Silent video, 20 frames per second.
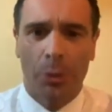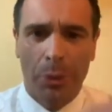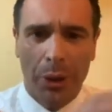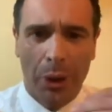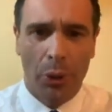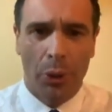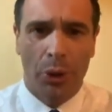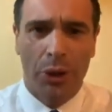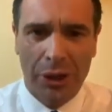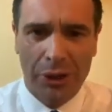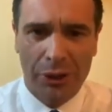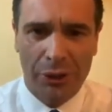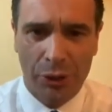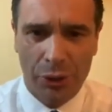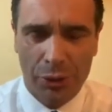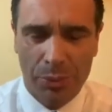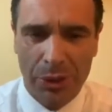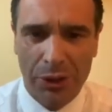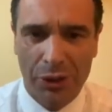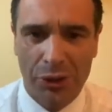mi hanno chiesto
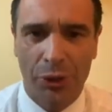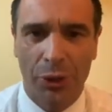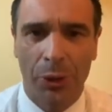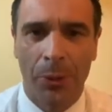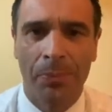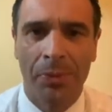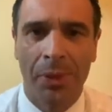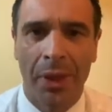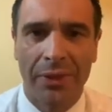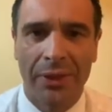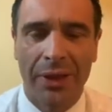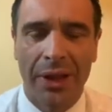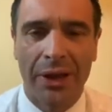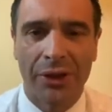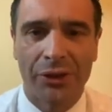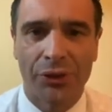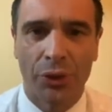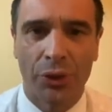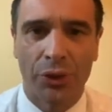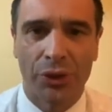spesso
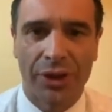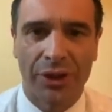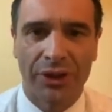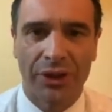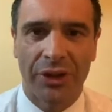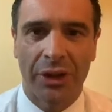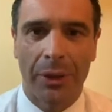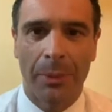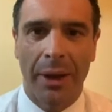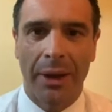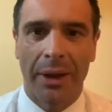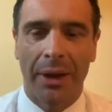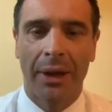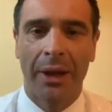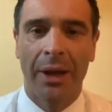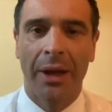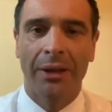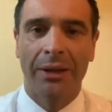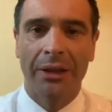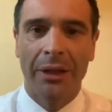nelle scorse settimane,